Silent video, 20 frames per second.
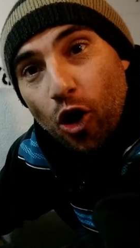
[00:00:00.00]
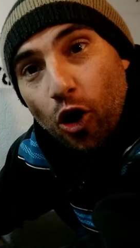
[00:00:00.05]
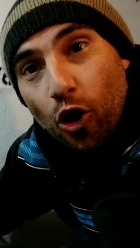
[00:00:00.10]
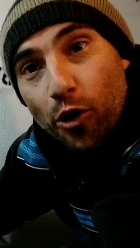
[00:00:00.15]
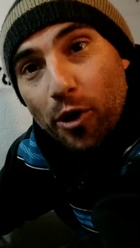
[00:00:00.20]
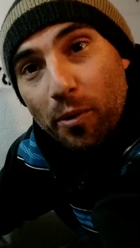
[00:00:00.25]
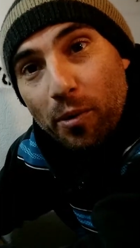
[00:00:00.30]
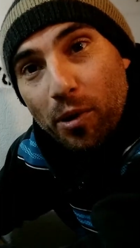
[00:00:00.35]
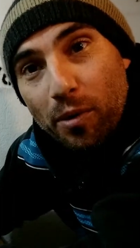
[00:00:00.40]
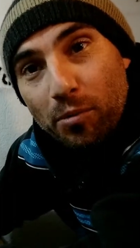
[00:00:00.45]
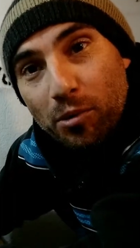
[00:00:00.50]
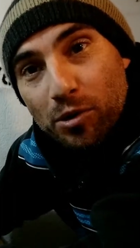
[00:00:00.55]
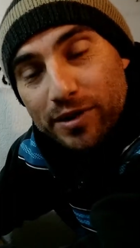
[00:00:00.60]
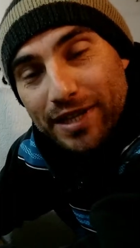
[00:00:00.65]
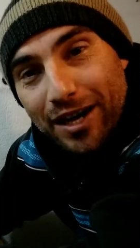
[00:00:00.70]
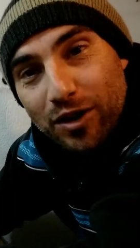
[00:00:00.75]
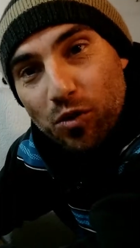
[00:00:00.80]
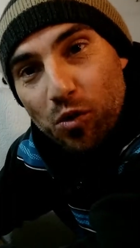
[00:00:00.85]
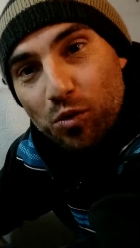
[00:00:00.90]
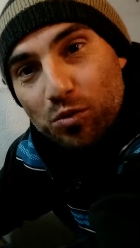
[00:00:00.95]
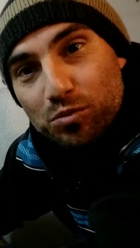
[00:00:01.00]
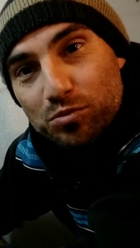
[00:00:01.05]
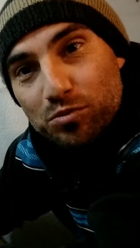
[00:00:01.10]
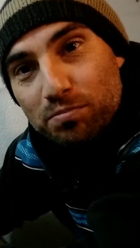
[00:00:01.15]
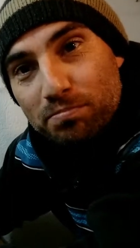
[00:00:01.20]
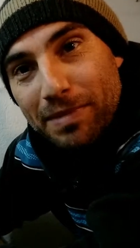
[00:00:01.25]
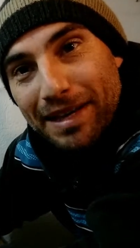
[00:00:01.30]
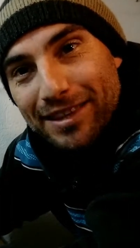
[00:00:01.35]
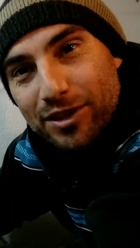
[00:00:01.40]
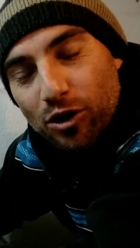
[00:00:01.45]
Hoy voy a mostrar
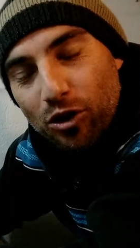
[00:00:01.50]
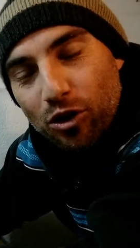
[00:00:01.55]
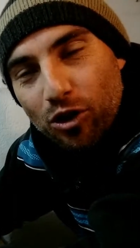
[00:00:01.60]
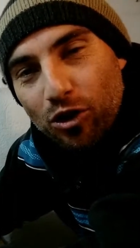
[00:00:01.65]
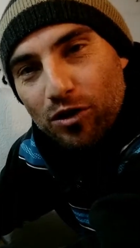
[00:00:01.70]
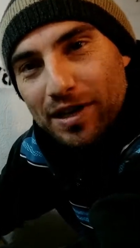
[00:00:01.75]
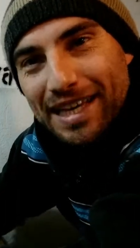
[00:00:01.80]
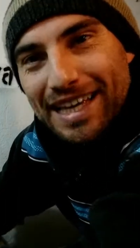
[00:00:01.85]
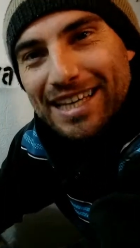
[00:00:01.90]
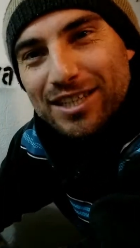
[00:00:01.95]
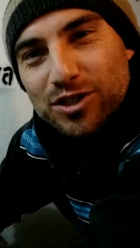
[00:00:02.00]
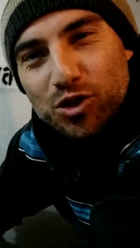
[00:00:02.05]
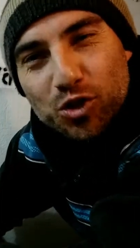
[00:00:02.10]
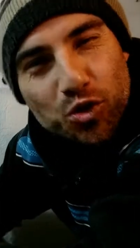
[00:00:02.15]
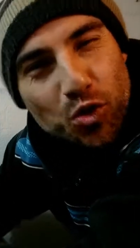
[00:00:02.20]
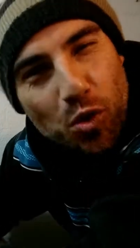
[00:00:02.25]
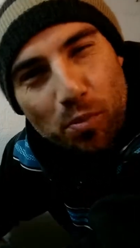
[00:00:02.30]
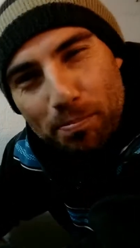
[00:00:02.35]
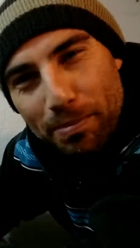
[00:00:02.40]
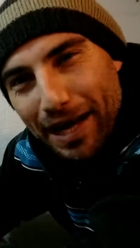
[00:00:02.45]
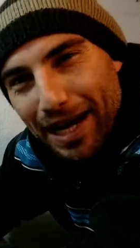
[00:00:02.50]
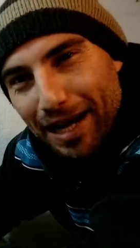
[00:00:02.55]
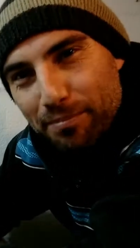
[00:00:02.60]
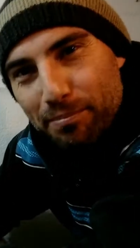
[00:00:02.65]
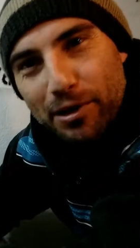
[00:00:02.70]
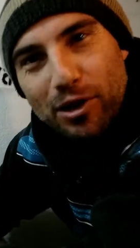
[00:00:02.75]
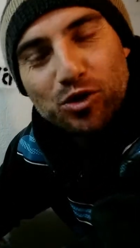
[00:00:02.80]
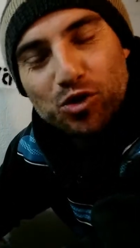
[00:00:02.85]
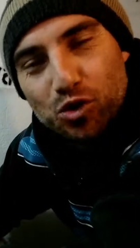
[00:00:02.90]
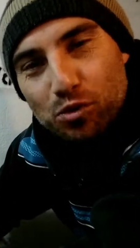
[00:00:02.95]
un método
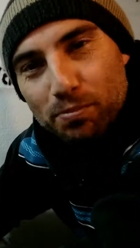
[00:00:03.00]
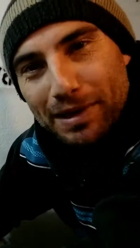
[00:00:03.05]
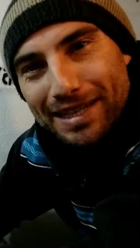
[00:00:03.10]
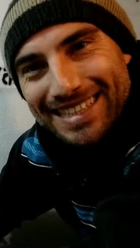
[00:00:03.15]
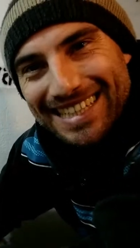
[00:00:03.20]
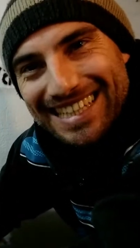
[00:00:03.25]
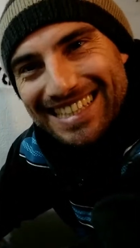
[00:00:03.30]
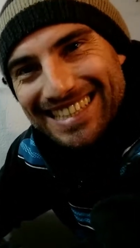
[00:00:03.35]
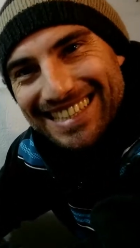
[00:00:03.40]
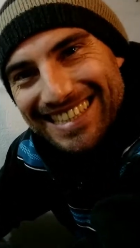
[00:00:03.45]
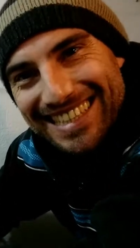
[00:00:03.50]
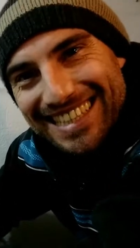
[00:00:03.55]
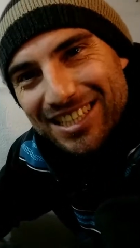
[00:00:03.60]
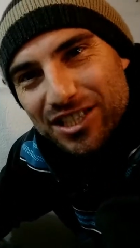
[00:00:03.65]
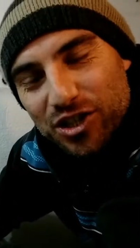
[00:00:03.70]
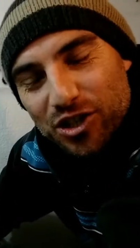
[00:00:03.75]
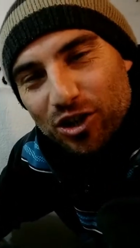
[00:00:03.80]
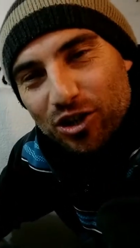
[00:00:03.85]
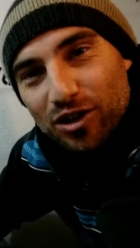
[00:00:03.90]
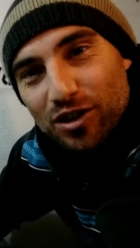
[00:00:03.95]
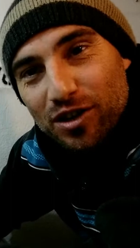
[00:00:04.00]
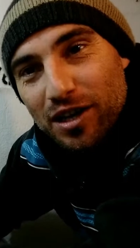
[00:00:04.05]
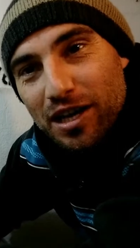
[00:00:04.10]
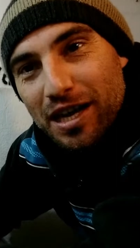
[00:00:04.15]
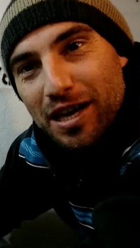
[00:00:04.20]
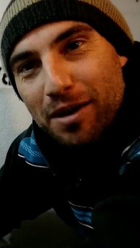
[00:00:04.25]
súper pero súper sencillo